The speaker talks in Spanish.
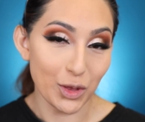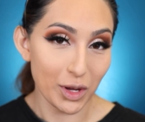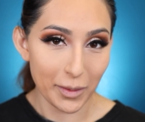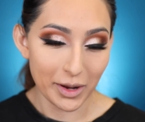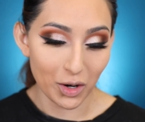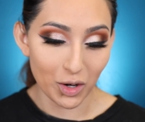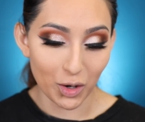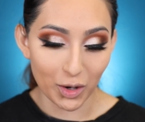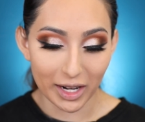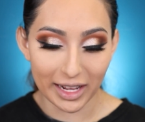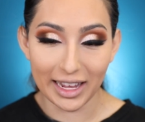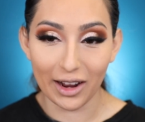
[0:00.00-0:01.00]
no era mi
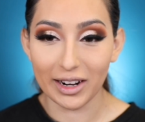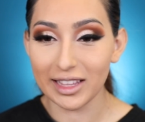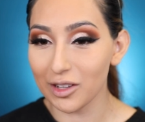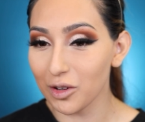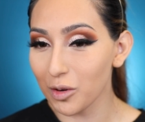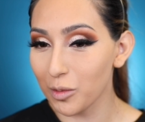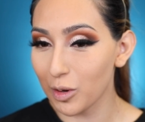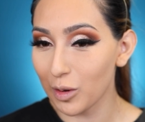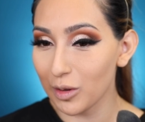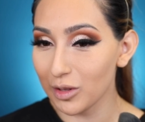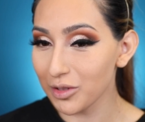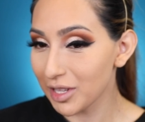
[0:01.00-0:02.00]
color y ahora tengo
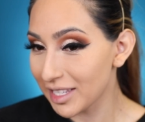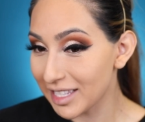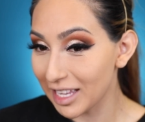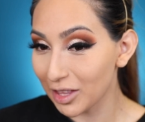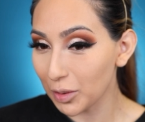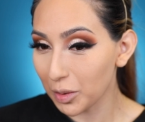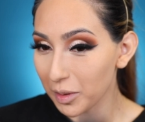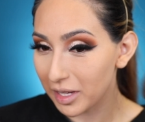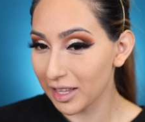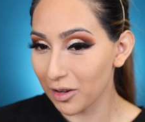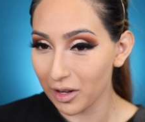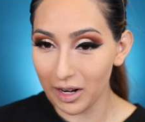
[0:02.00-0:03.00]
como, no sé, siento como
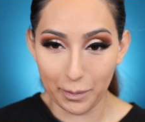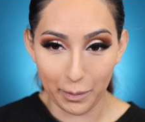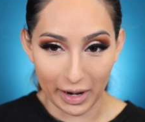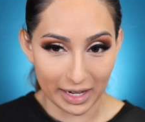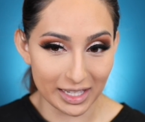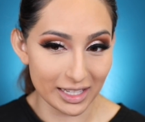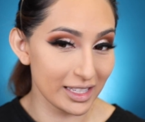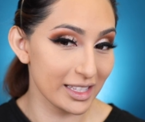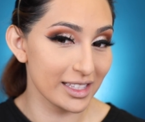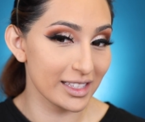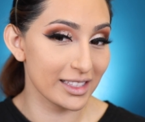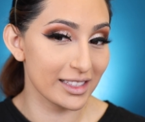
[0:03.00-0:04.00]
que tengo ahora
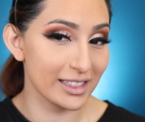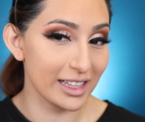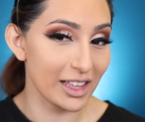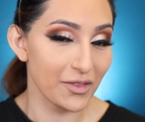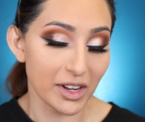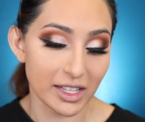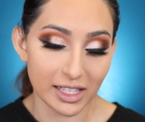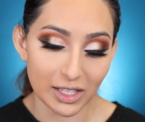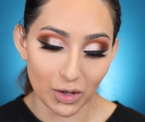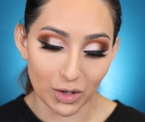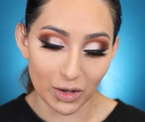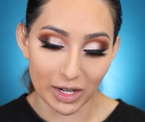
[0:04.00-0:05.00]
parches de diferentes
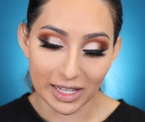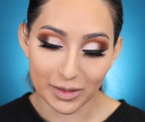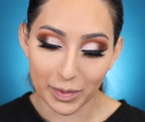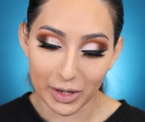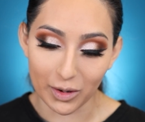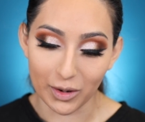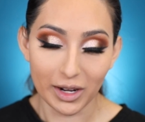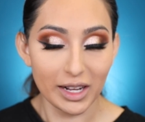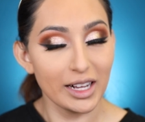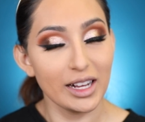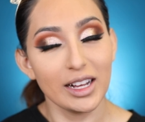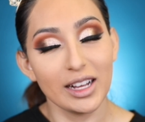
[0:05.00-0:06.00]
colores, pero
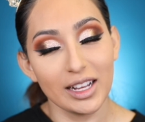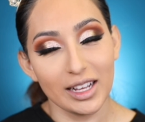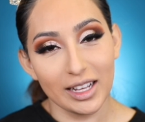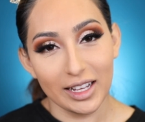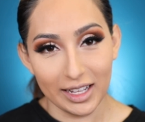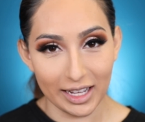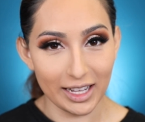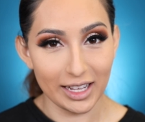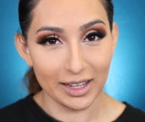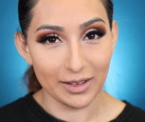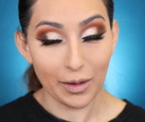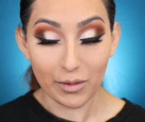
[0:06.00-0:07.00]

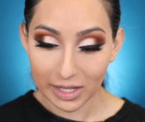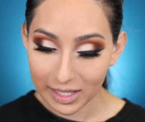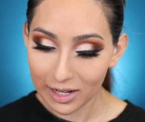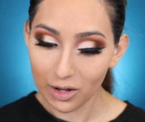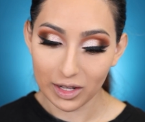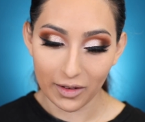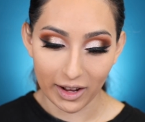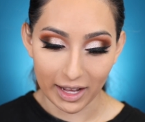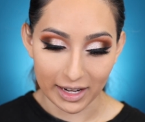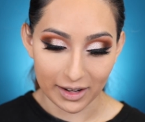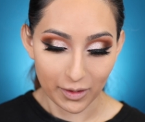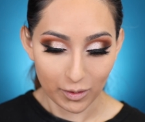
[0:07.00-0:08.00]
vamos a hacerlo
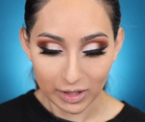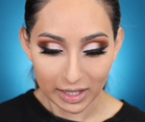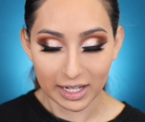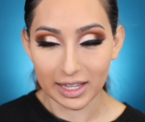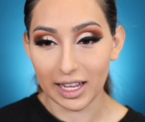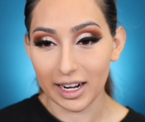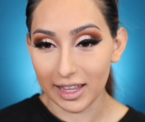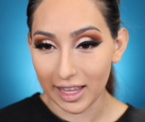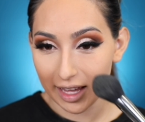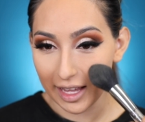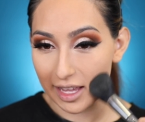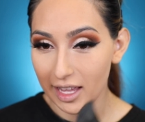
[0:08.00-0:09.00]
trabajar, vamos a tratar
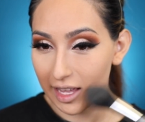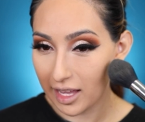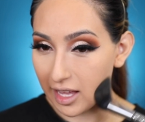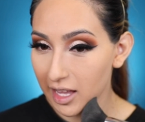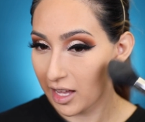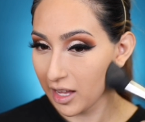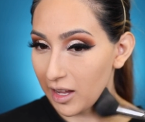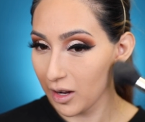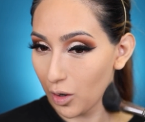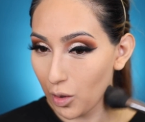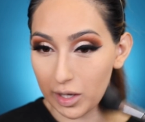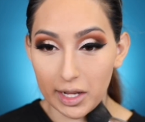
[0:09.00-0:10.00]
de
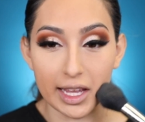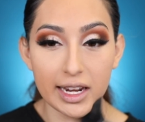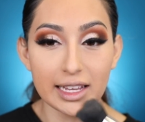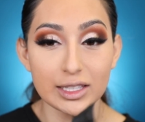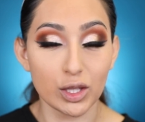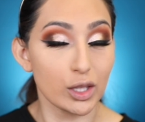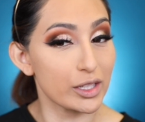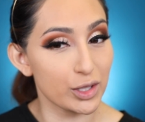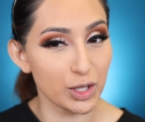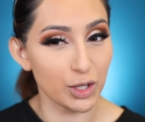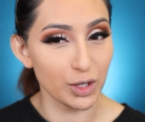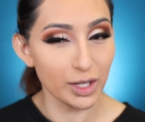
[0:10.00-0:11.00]
corregir la
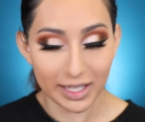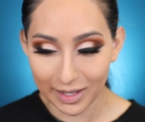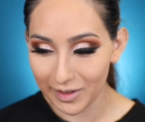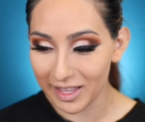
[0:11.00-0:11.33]
situación, si